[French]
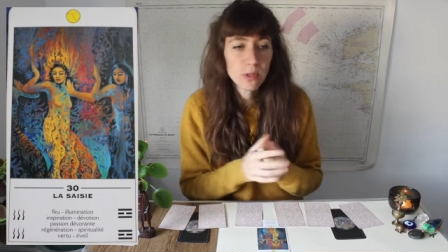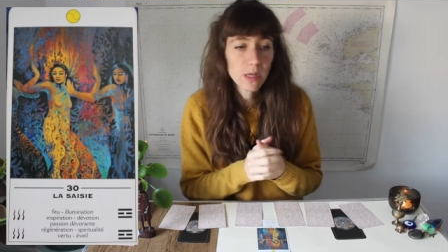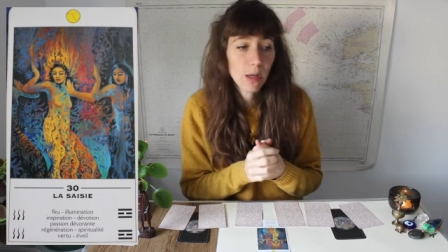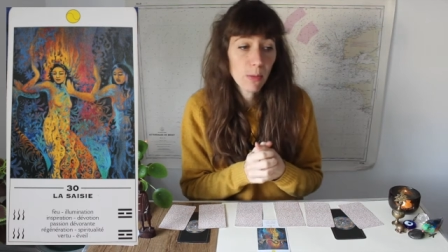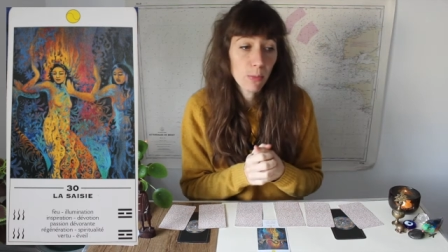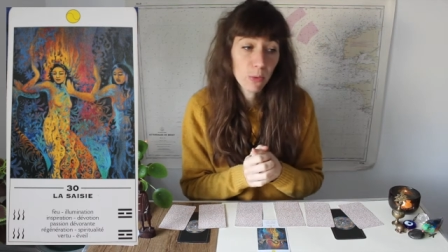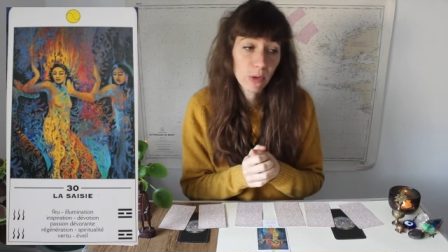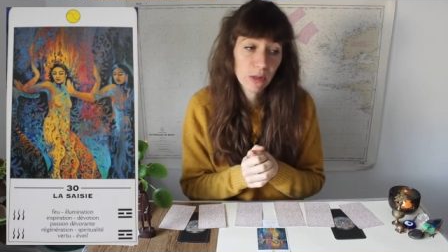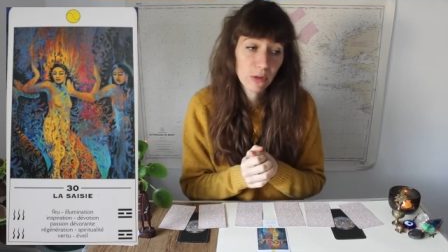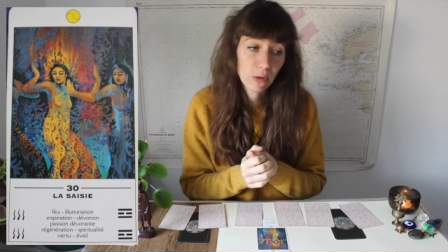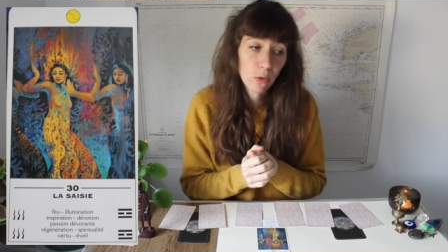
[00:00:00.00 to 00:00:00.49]
ça
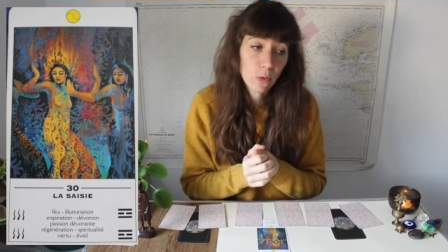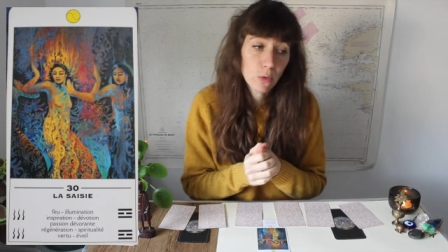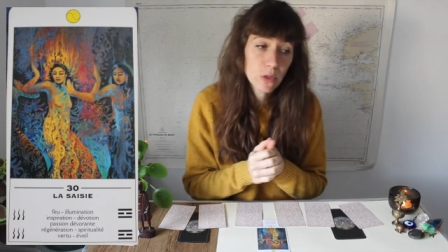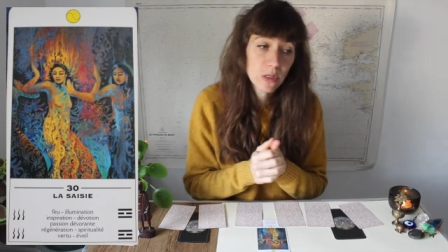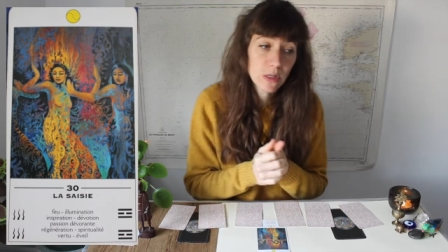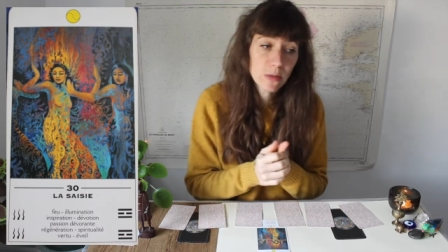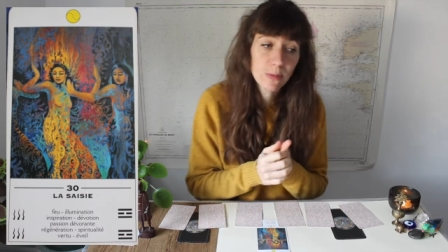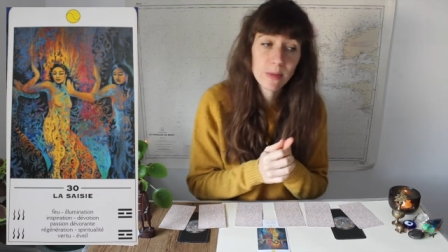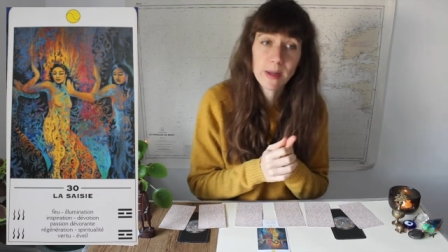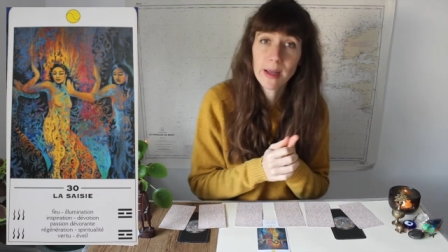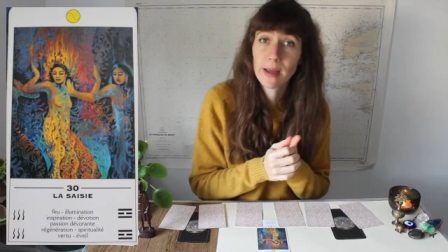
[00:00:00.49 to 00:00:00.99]
peut être
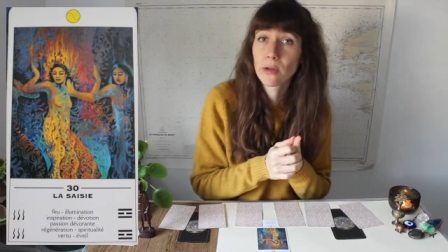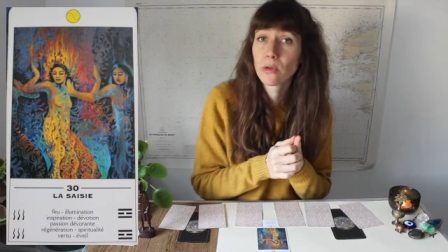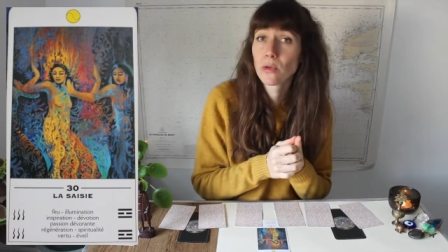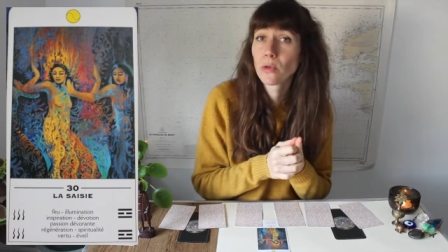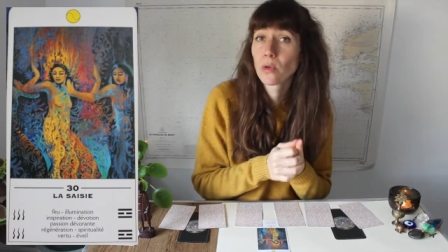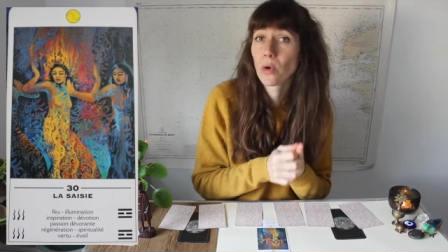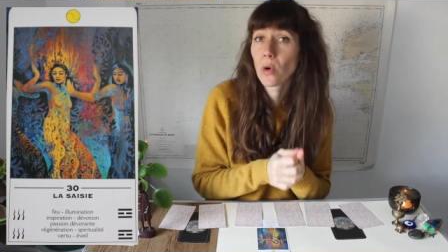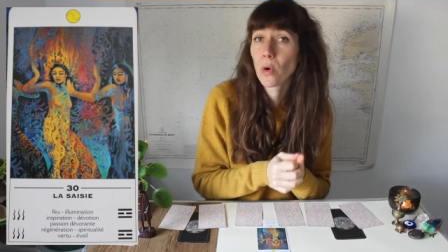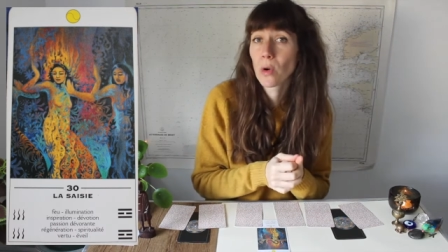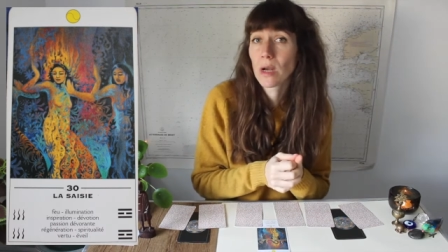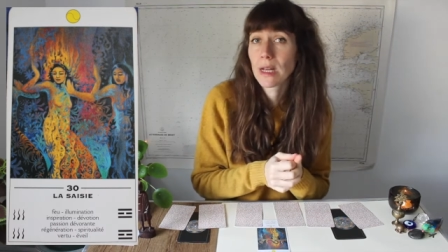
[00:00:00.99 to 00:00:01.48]
aussi bien
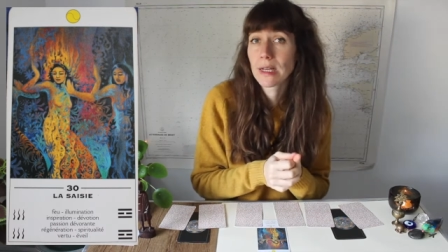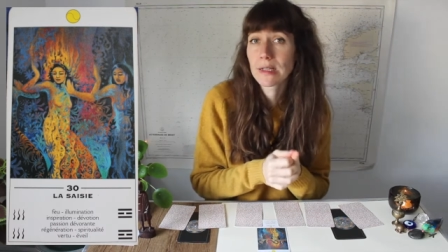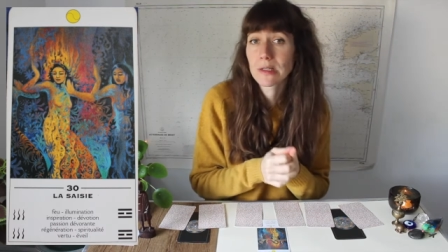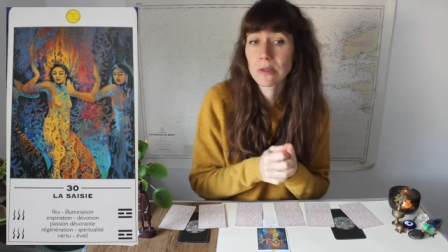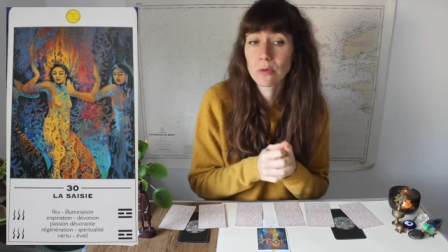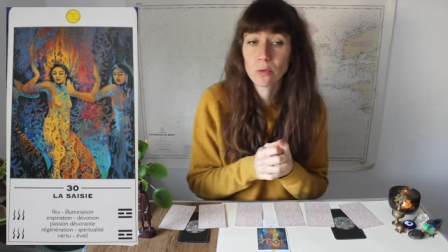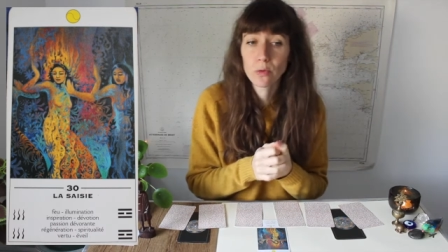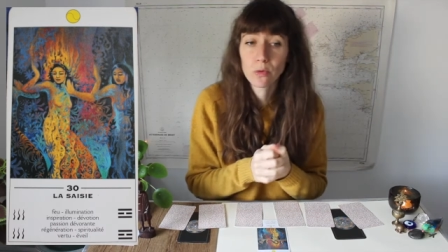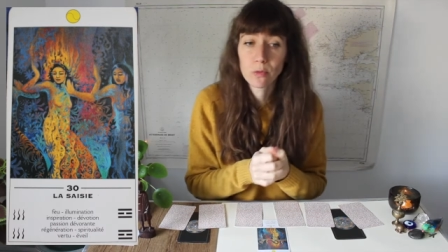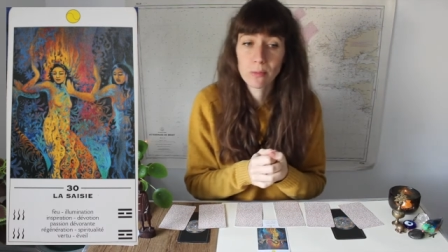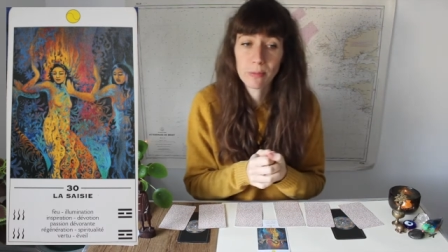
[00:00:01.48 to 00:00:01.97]
une
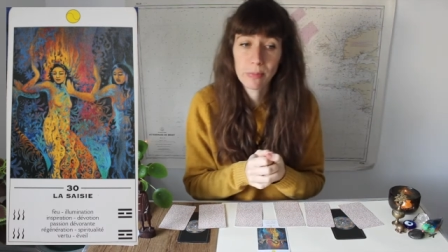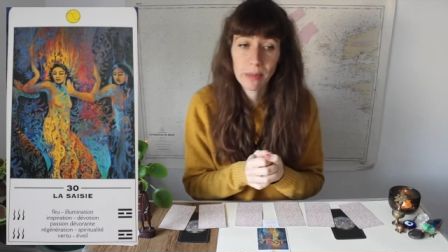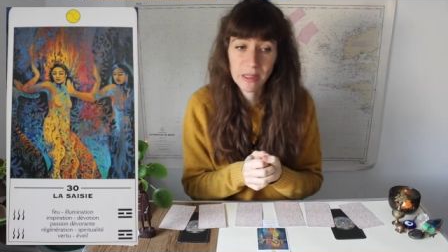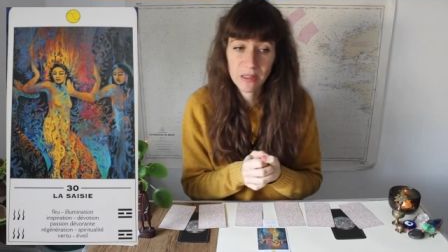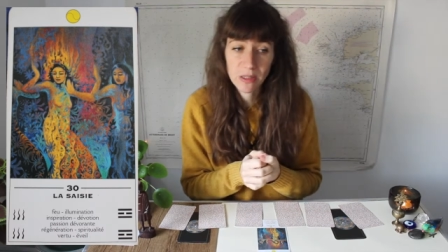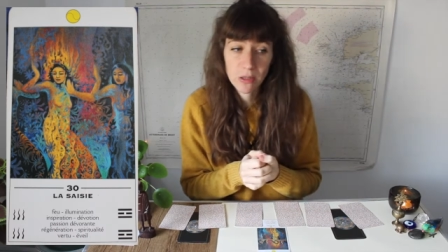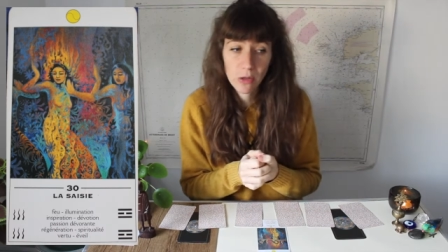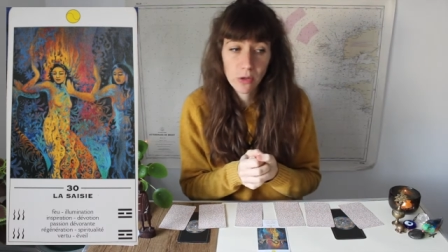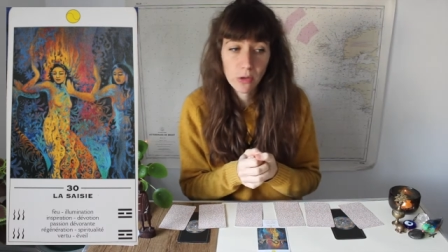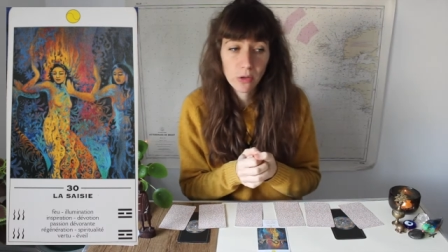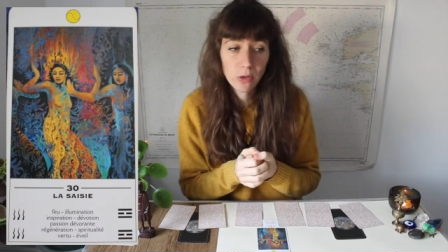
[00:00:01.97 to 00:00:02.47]
relation, une
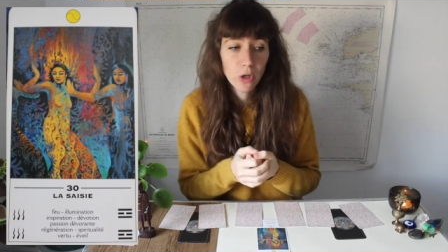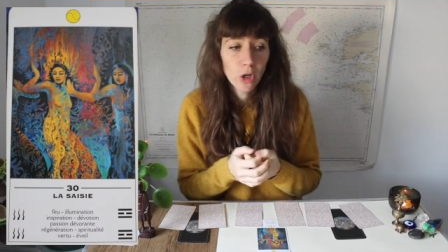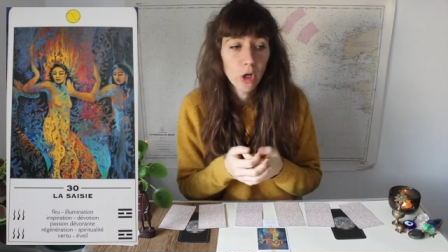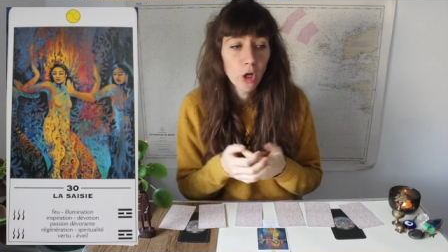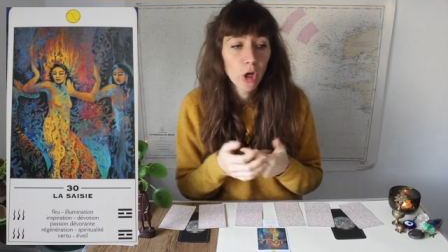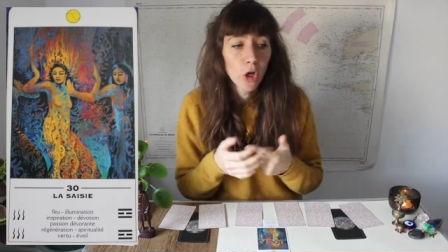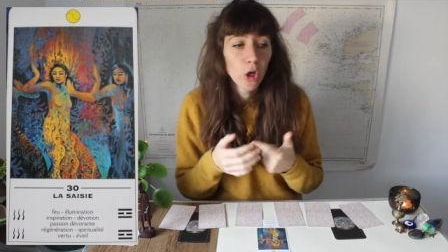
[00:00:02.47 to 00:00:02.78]
personne,